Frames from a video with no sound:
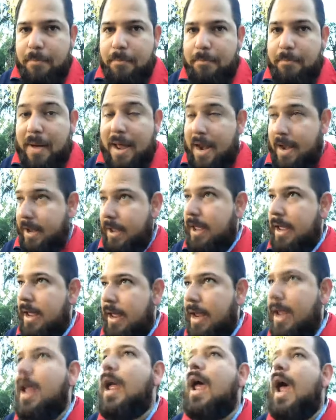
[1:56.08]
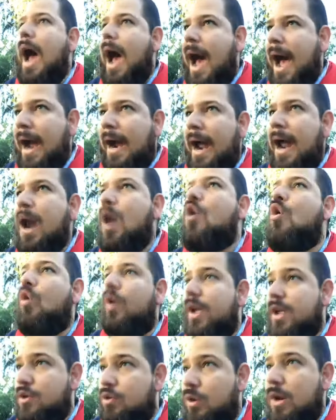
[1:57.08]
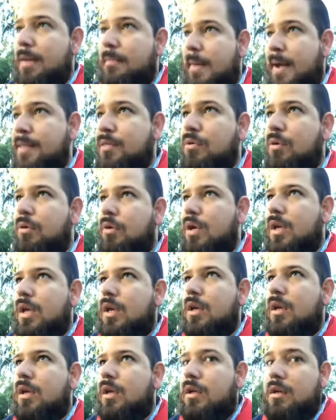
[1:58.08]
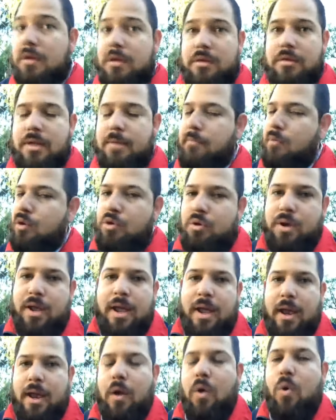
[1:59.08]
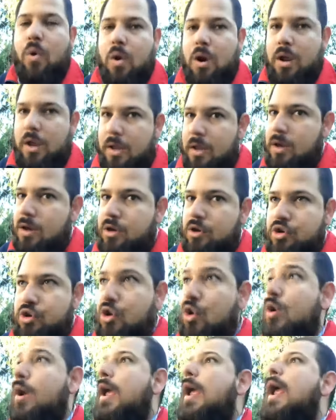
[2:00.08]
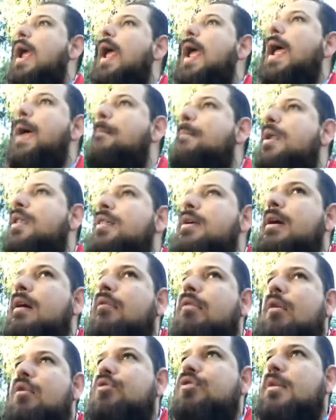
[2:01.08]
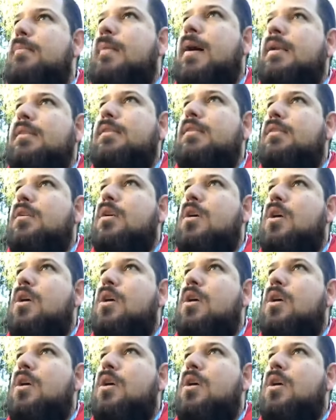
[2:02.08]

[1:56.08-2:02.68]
para que haga lo que yo le mando. De modo que yo que he predicado a los demás,